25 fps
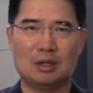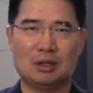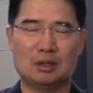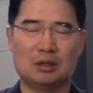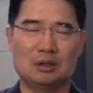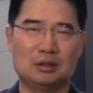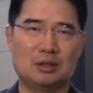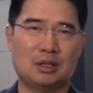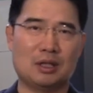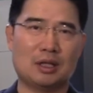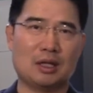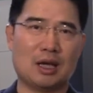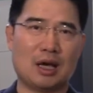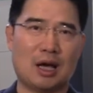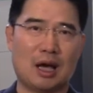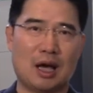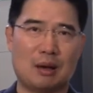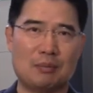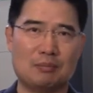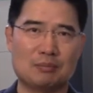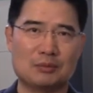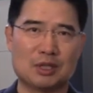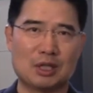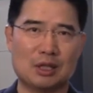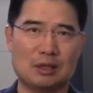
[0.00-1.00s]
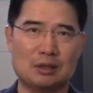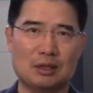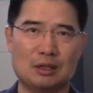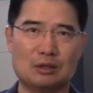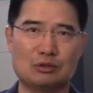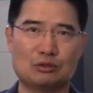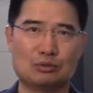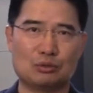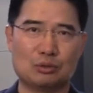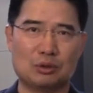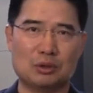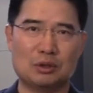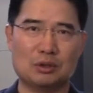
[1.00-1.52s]
그들에게 암살될
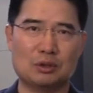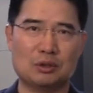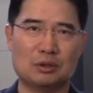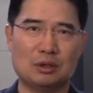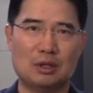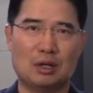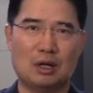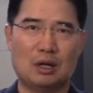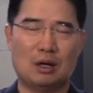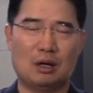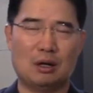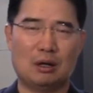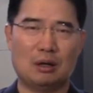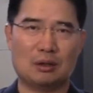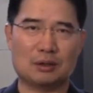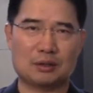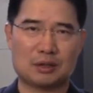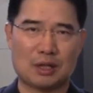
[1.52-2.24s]
수도 있는 어,